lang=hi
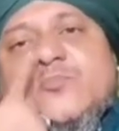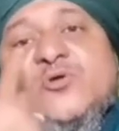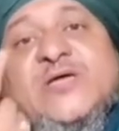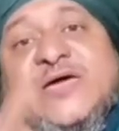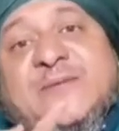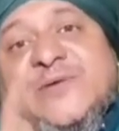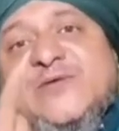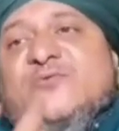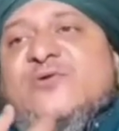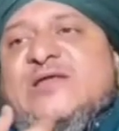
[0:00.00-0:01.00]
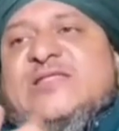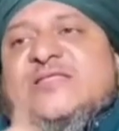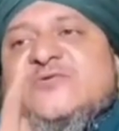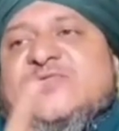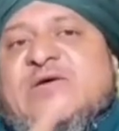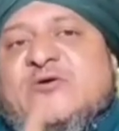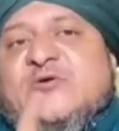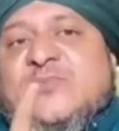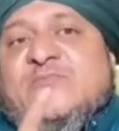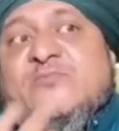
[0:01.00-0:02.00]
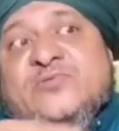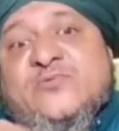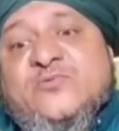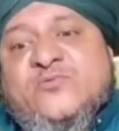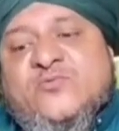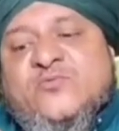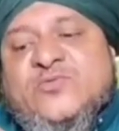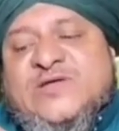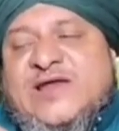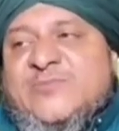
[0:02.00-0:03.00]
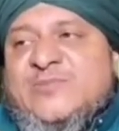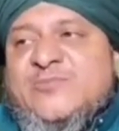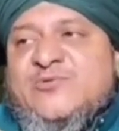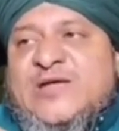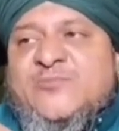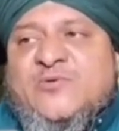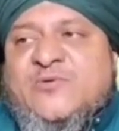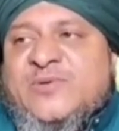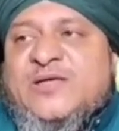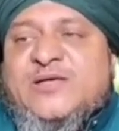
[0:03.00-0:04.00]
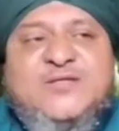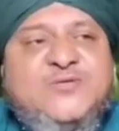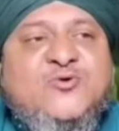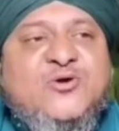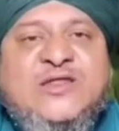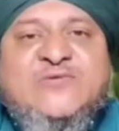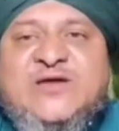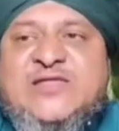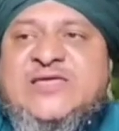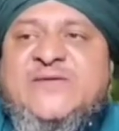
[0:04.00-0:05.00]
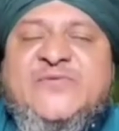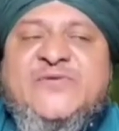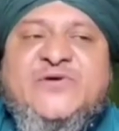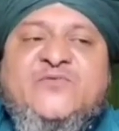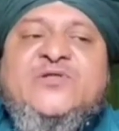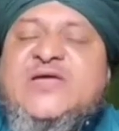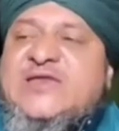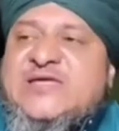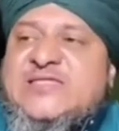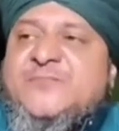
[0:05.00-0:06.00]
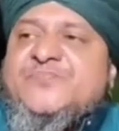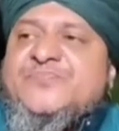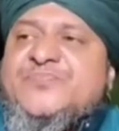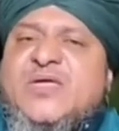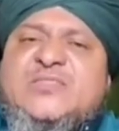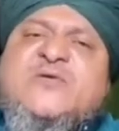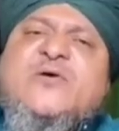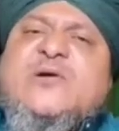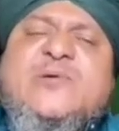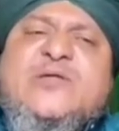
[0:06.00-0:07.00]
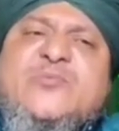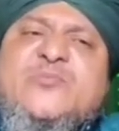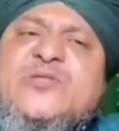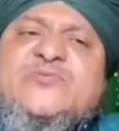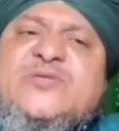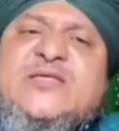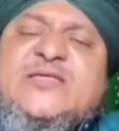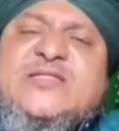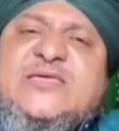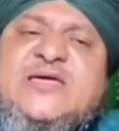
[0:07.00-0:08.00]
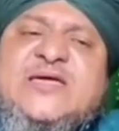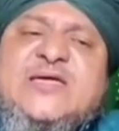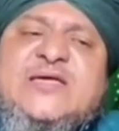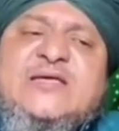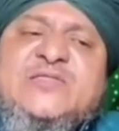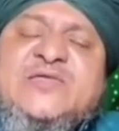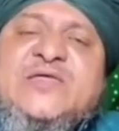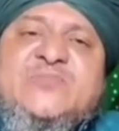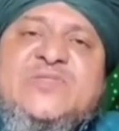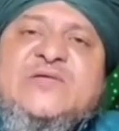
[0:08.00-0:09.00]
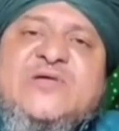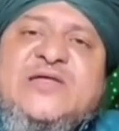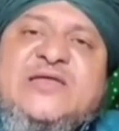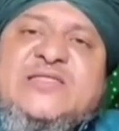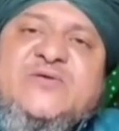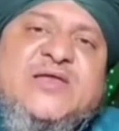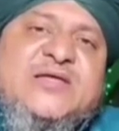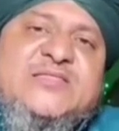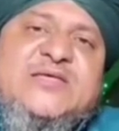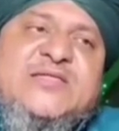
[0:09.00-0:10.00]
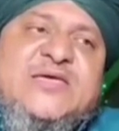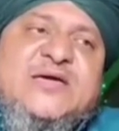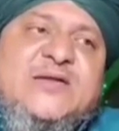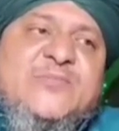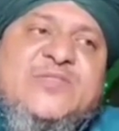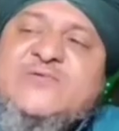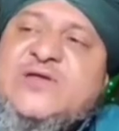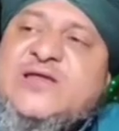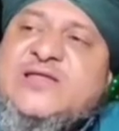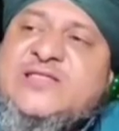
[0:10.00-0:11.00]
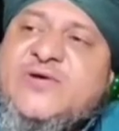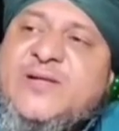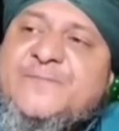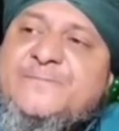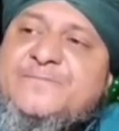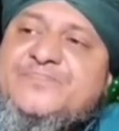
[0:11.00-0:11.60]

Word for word: मुल्क अरब के लोगों के लिए थे जो सहराओं में उस उ, उस क्लाइमेट में उस आबो हवा में जो लोग रहने वाले थे उनके लिए थे दवाओं के बारे में तो पूरी दुनिया जानती है कि सरद मिजाज वाले के लिए दवा अलग दी जाती है गर्म मिजाज वाले के लिए दवा